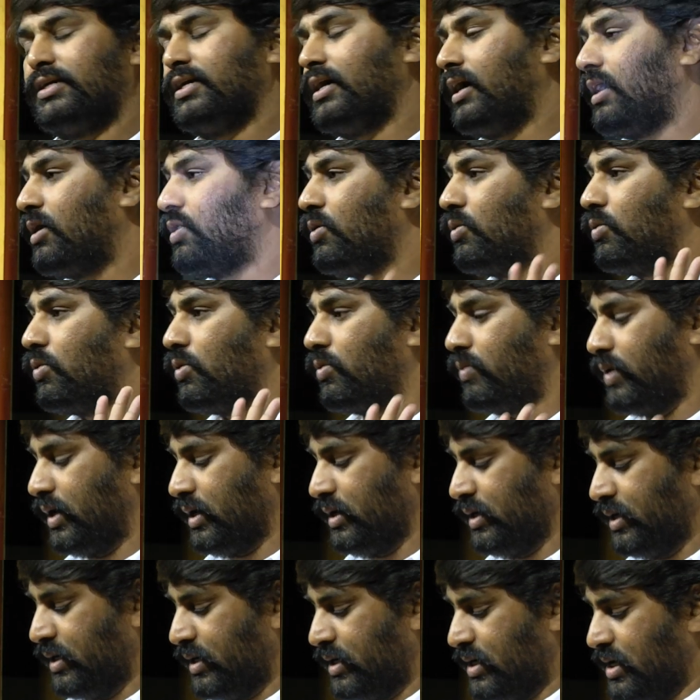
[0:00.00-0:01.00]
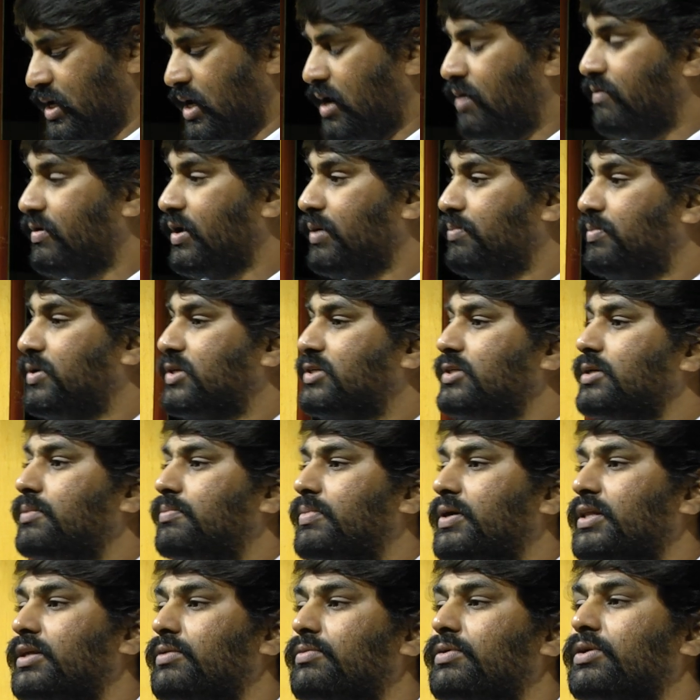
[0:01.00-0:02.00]
யாரோ ஒருவன் அவனை பற்றிய
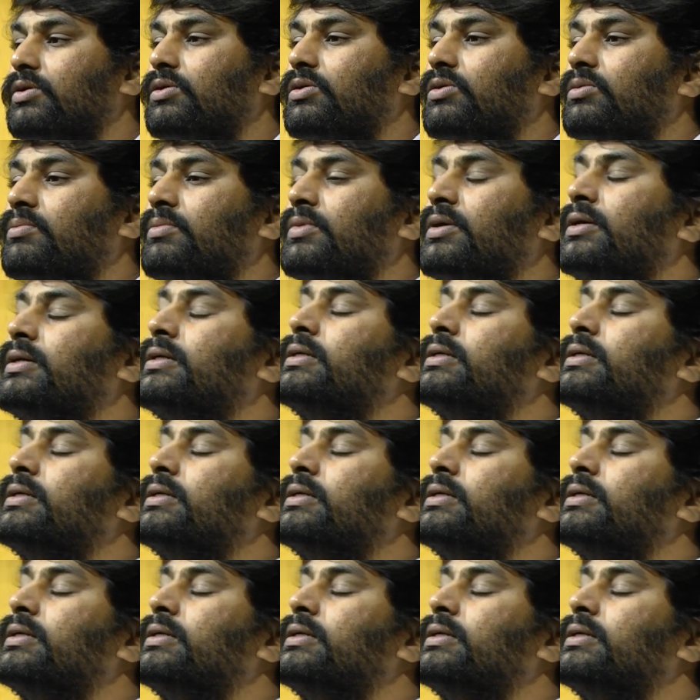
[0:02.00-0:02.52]
பதிவு இருக்கும்